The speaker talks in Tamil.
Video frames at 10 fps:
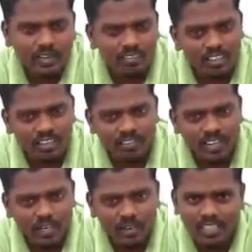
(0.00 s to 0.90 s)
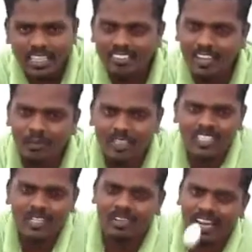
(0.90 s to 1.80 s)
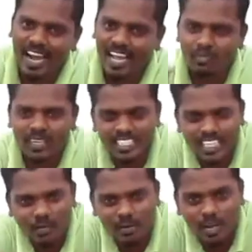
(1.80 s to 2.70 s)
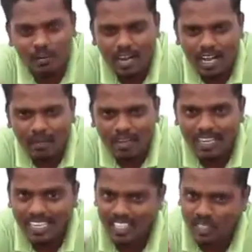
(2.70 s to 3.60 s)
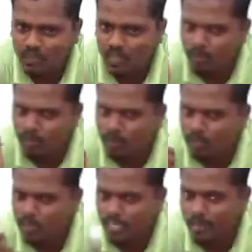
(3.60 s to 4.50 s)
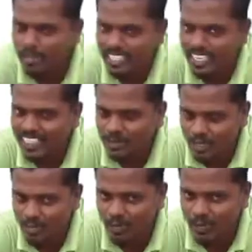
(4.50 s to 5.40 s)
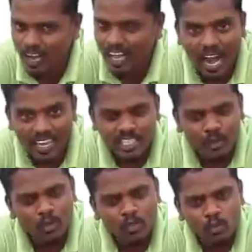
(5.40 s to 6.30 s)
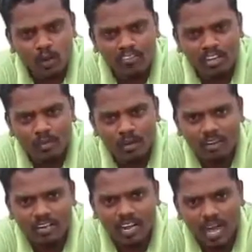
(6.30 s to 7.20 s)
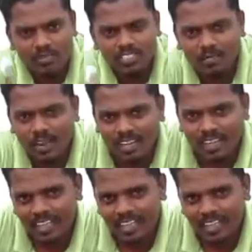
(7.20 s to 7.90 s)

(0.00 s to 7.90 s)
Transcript: அவ்வளோதான் வீடியோ இந்த வீடியோ பிடிச்சிருந்து அப்படின்னா லைக் பண்ணுங்க ஷேர் பண்ணுங்க மறக்காம ரெட் கலர் சப்ஸ்கிரைப் பட்டன் ப்ரெஸ் பண்ணி நம்ம சேனலை சப்ஸ்கிரைப் பண்ணிக்கோங்க அடுத்த சூப்பரான வீடியோவில் பார்க்குறதுக்கு நான் மிஸ்டர் பிளாக்